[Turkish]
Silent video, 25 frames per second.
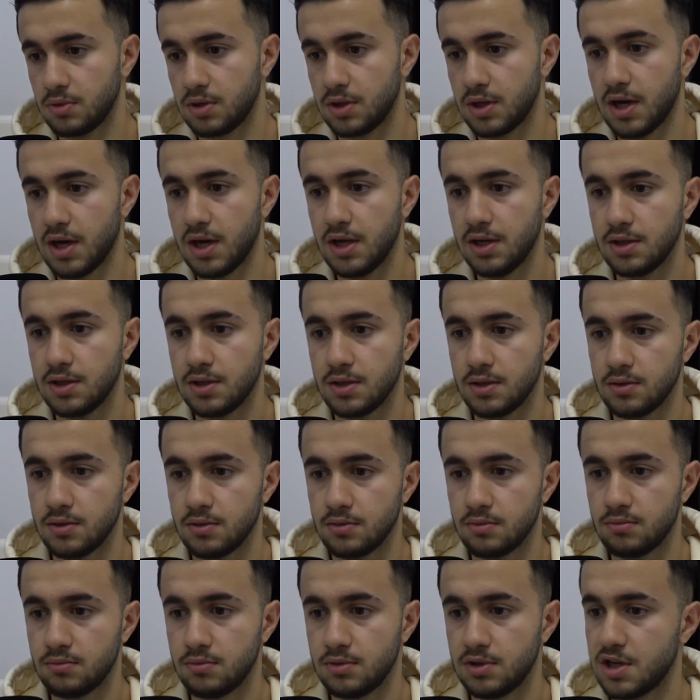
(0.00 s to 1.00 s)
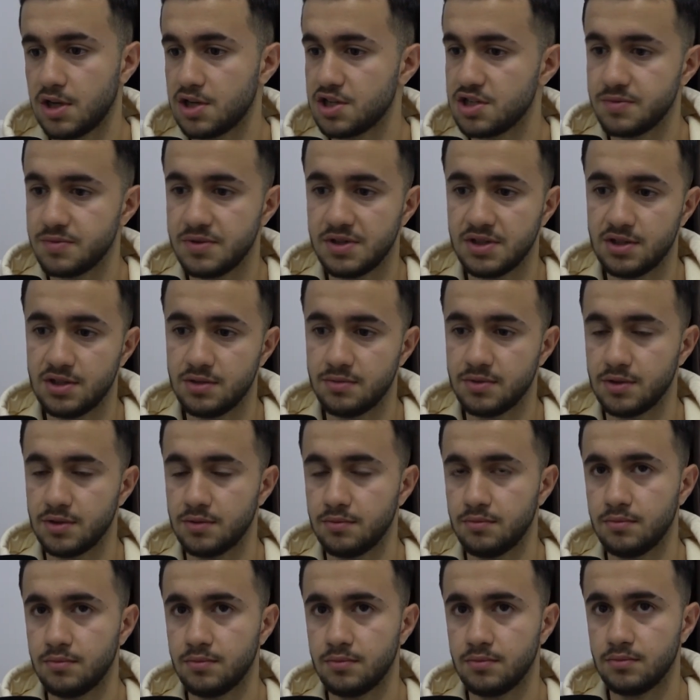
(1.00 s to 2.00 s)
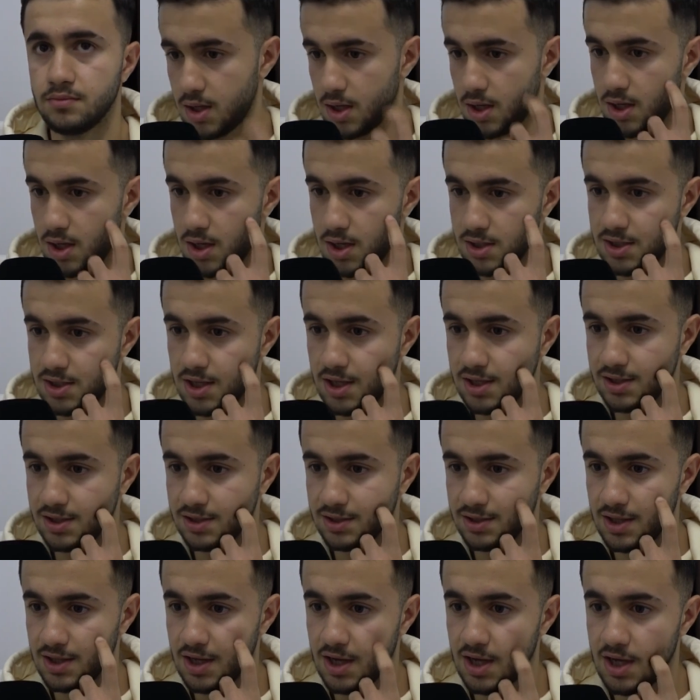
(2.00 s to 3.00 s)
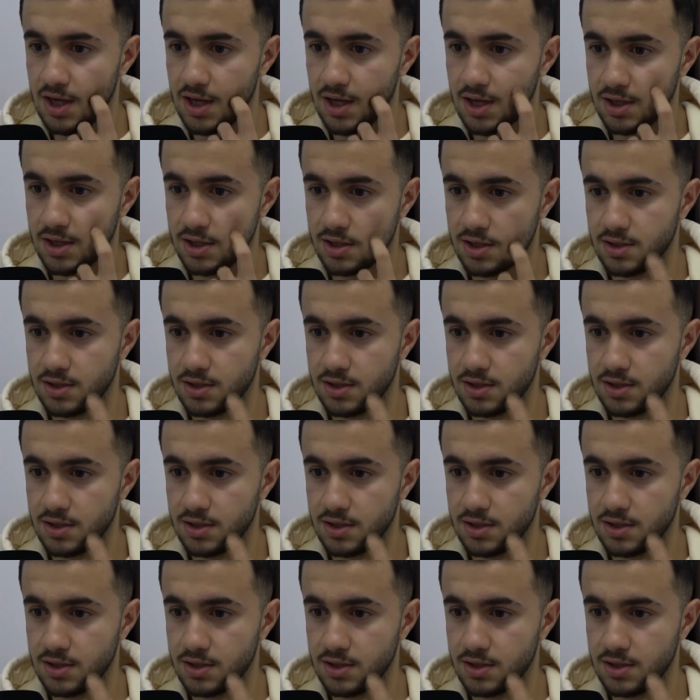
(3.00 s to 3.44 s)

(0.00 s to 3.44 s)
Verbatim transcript: Yani inancımı yitirmedim. Enkaz altında